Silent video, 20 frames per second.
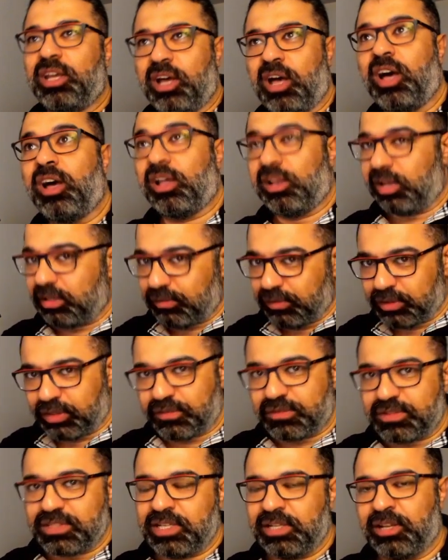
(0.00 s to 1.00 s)
اغلط في
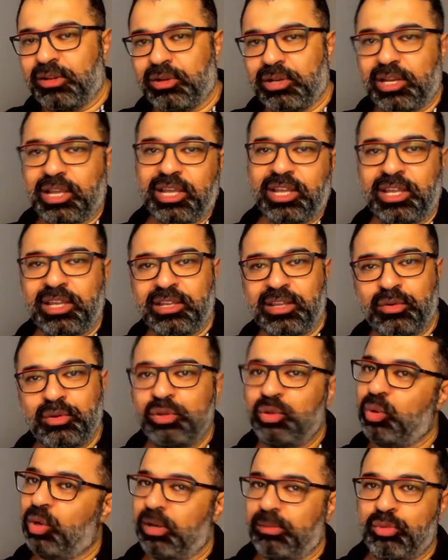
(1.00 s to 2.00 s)
تفصيله ولا حاجه
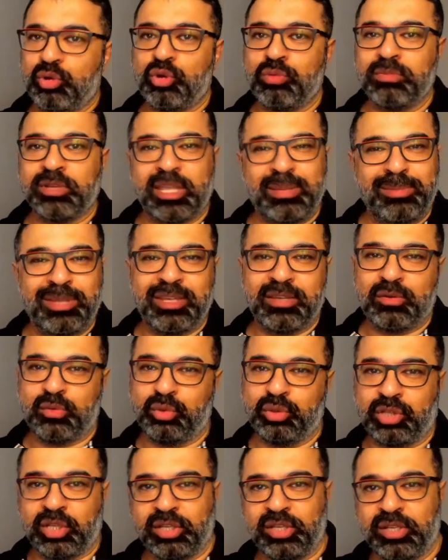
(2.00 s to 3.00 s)
وانتوا قلبكم كبير
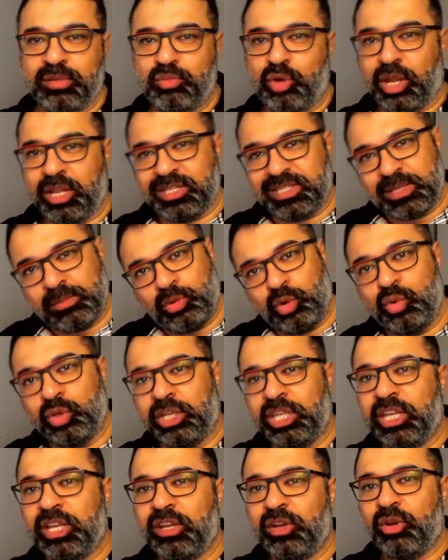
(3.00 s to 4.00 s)
وطيب
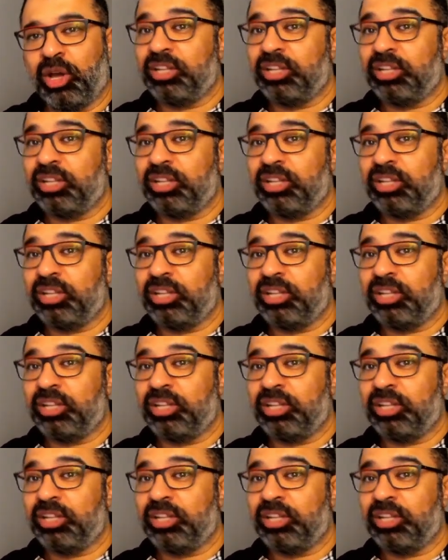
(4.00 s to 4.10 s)
وهتسامحوني